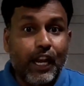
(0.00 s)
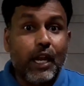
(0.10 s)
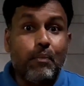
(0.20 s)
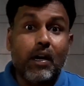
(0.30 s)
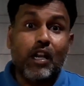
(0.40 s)

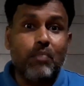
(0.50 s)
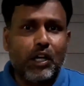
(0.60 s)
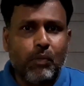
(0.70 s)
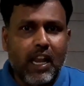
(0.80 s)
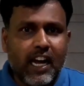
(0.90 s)
ரீட் பண்ணுறது
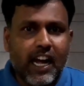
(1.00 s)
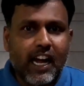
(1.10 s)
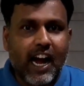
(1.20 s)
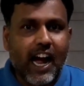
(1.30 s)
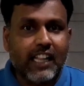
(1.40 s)
மட்டும் இல்லைங்க
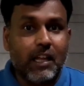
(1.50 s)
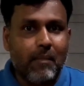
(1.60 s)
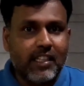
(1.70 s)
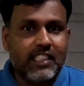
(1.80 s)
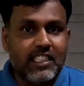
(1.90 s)
அந்த
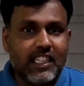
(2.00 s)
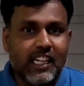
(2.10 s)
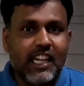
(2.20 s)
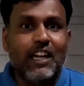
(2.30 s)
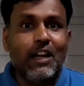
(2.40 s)
மெசேஜுக்கு